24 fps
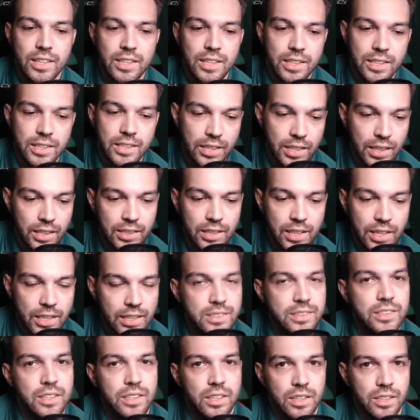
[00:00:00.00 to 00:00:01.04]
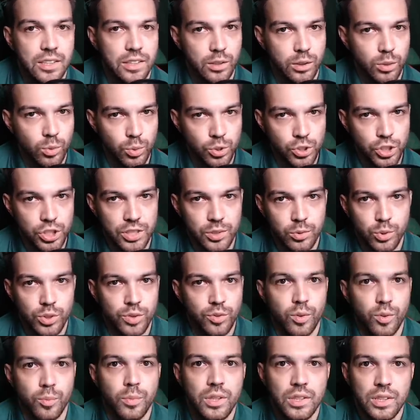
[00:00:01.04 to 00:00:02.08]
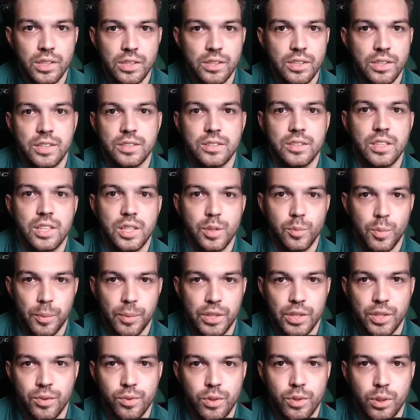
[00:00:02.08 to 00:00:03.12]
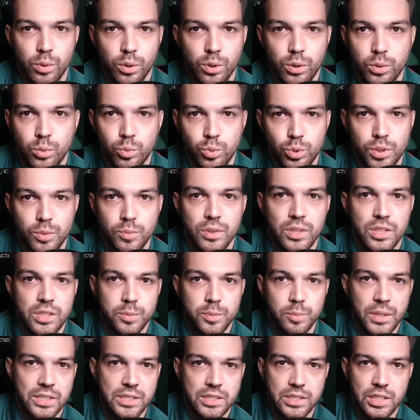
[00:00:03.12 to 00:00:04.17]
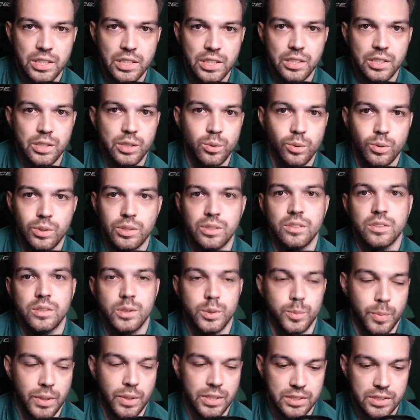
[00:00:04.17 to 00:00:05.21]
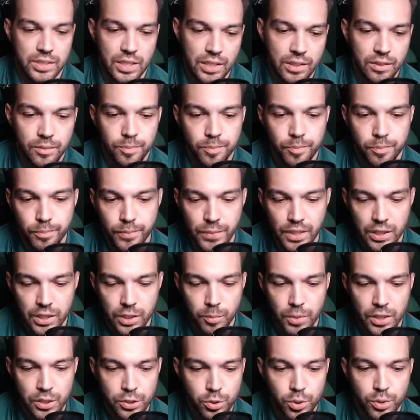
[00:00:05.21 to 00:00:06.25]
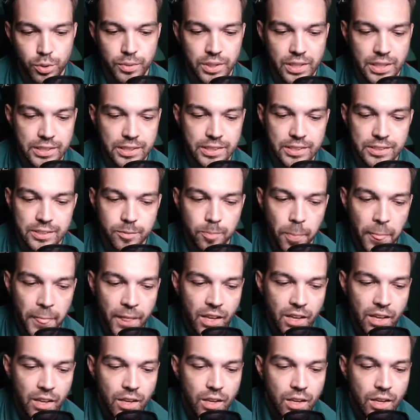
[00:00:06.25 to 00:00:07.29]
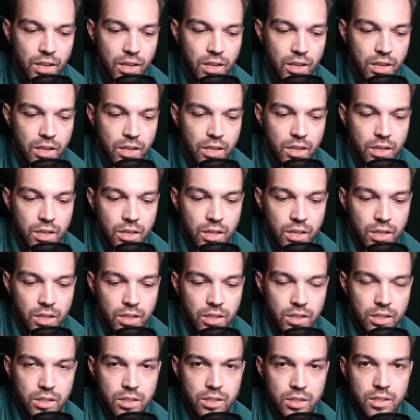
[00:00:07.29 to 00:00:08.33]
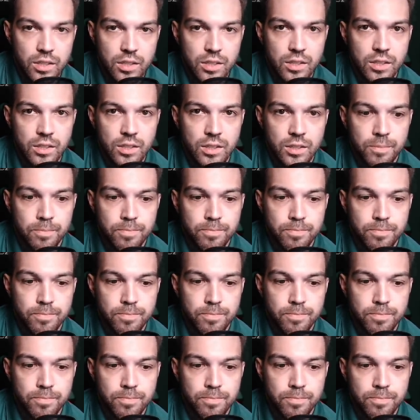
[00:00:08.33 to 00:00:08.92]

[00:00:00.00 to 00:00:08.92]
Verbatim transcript: играл гораздо лучше. У него было несколько моментов, которых нужно было спасти, и он спасал. Большой молодец. Э,